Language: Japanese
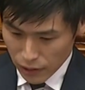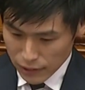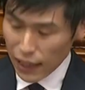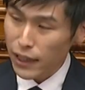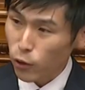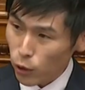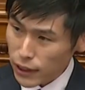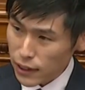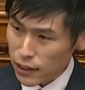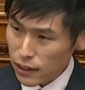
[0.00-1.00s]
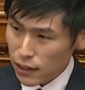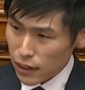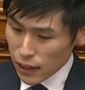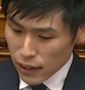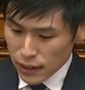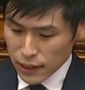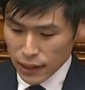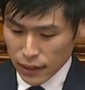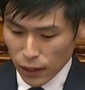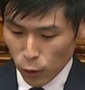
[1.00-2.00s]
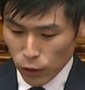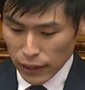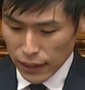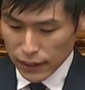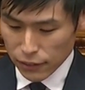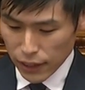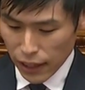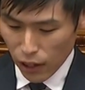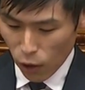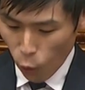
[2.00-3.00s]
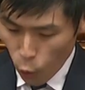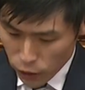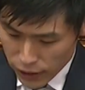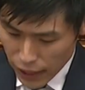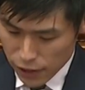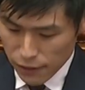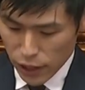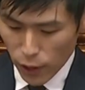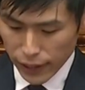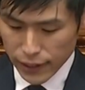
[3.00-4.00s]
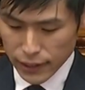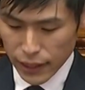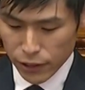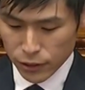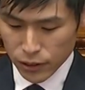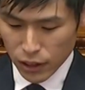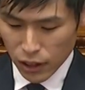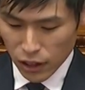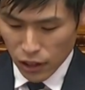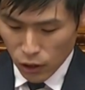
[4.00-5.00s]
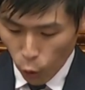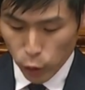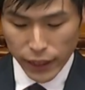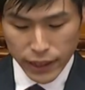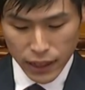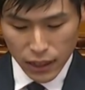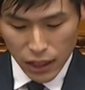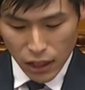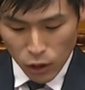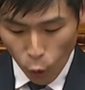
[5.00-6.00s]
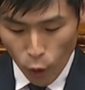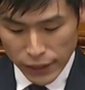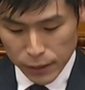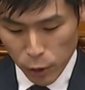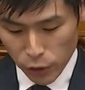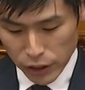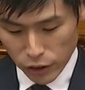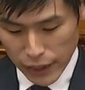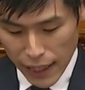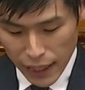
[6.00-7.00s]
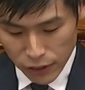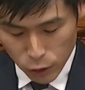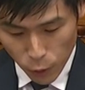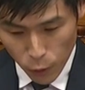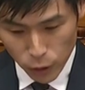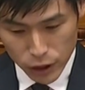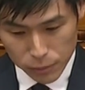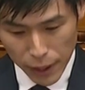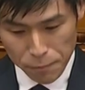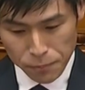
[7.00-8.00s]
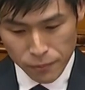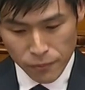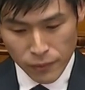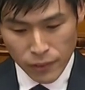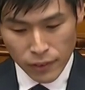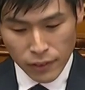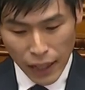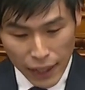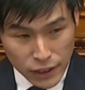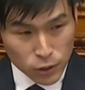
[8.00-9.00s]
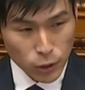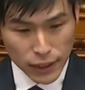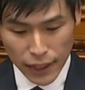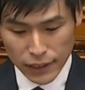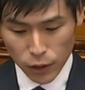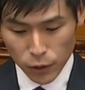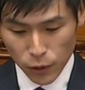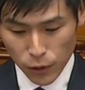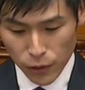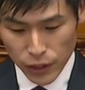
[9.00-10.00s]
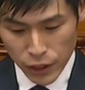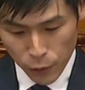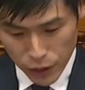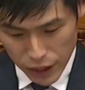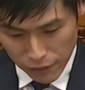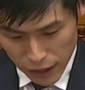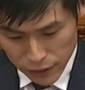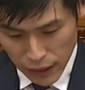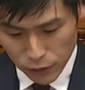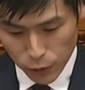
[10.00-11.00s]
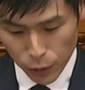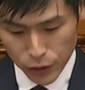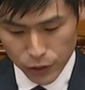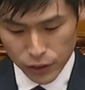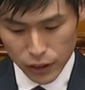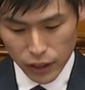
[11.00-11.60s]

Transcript: さらにこの先、新型コロナ対策で大きな役割を発揮している公的・公立病院の再編統合を進め、75歳以上の医療費2割負担の導入、